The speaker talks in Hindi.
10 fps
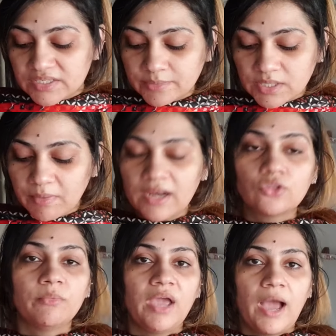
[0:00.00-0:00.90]
सबसे पहले
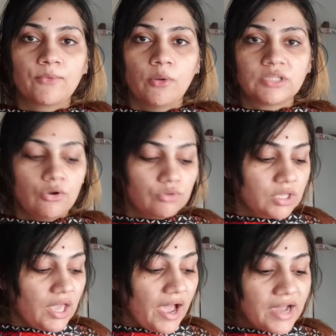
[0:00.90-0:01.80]
तो मैं आपको बताऊंगी
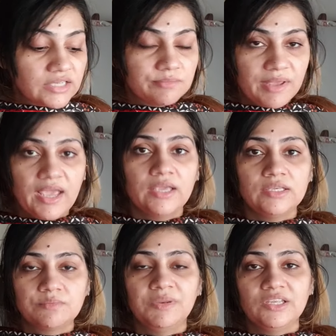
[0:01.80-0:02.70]
कि आज मैं
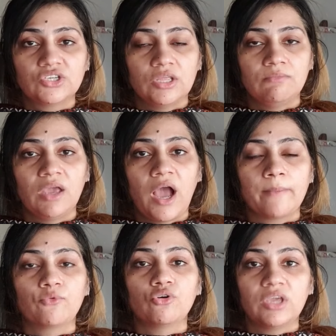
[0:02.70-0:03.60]
इस ब्लीच क्रीम में
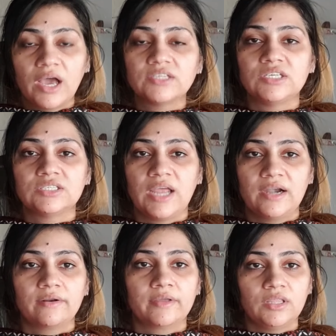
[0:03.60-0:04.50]
आपको क्या चीज
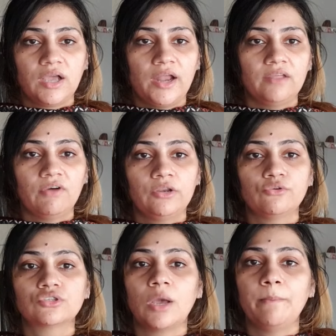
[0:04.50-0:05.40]
ऐड करके दिखाने वाली हूँ
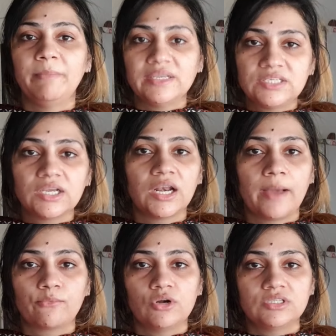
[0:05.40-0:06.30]
उसका मैजिकल
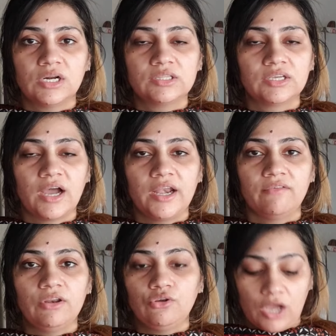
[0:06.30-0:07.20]
आपको रिजल्ट दिखाने
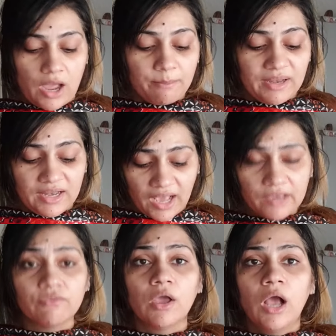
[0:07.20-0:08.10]
वाली हूँ यहाँ पे लाइव